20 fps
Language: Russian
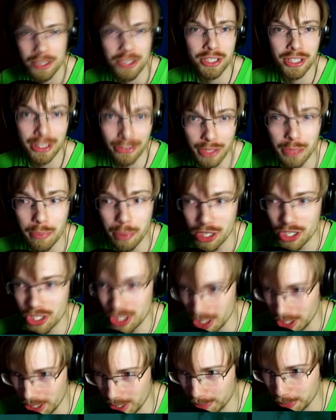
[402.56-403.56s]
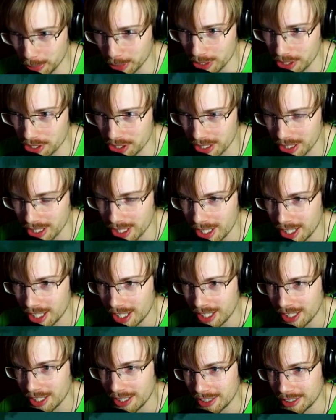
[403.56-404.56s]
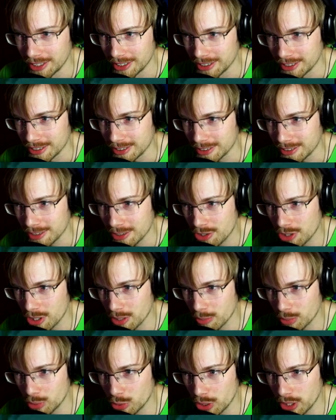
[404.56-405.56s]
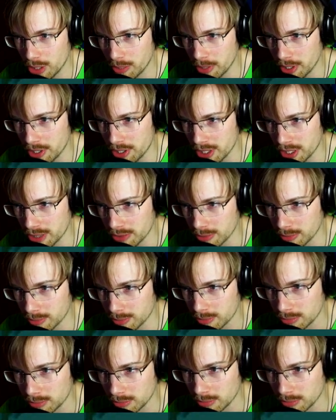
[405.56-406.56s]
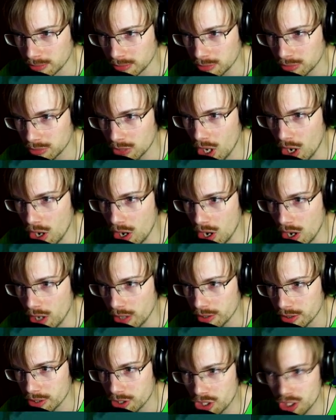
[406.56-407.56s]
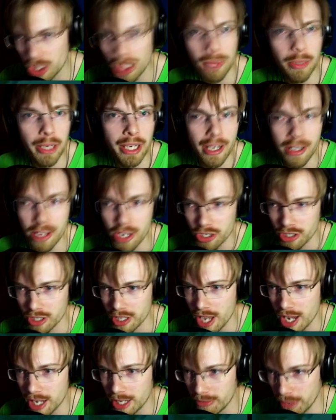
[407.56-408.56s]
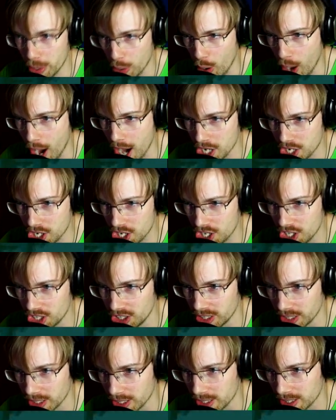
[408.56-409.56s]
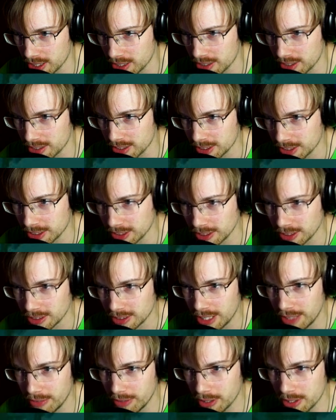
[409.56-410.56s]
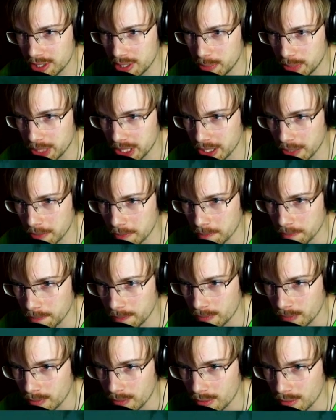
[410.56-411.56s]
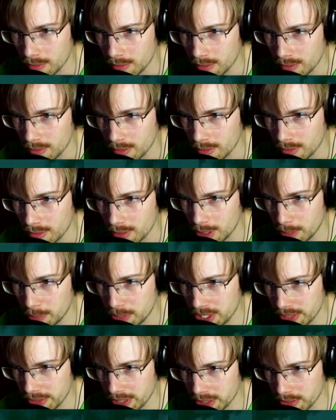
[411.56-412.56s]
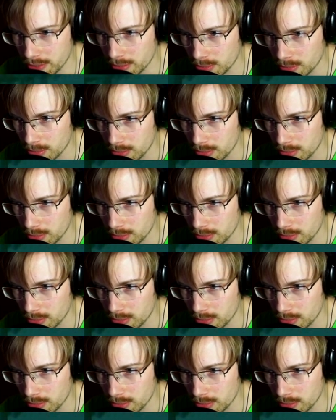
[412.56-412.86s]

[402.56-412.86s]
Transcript: Резиновые прыжки, не путайте с чем-нибудь другим резиновым. Эй, э, с шинами, конечно. Я говорю о шинах для велосипеда. Или презерватив.